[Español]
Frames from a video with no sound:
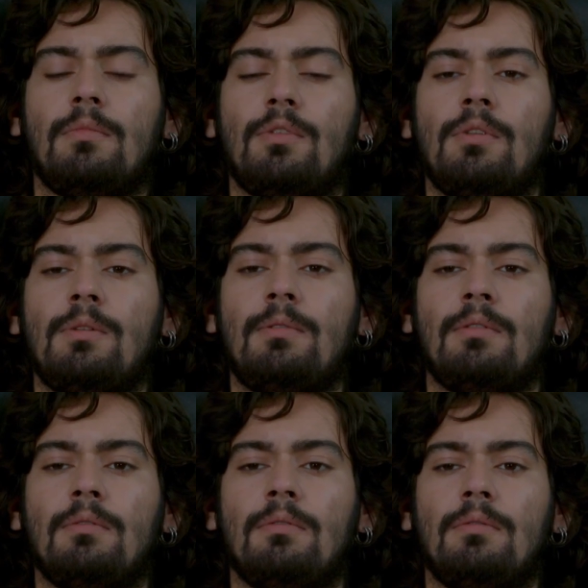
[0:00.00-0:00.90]
Ah, ¿de
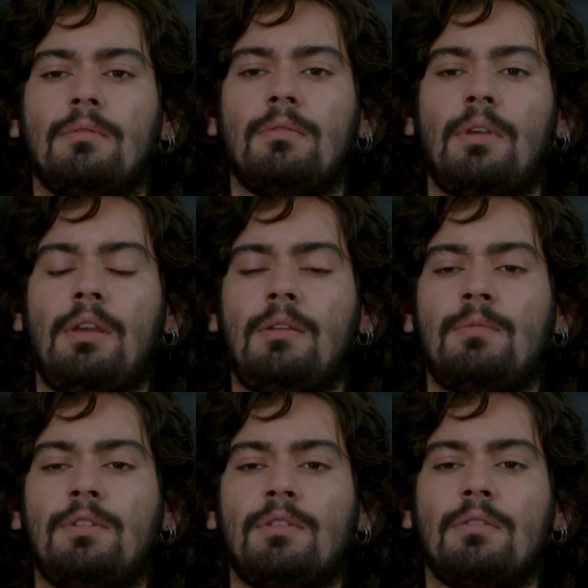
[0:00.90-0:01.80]
verdad? Oye, qué
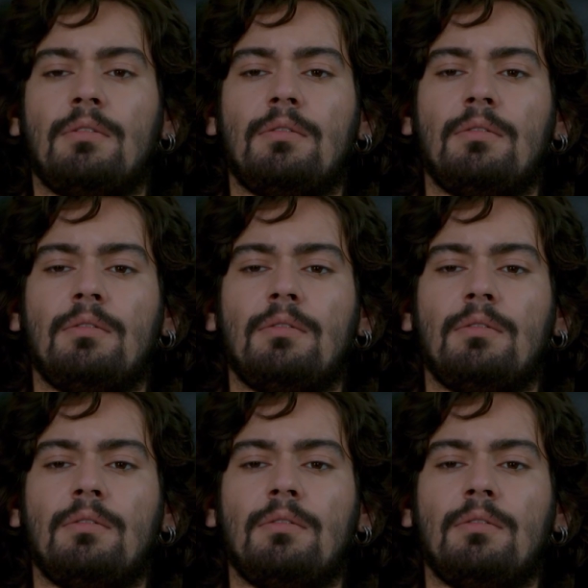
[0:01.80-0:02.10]
bueno.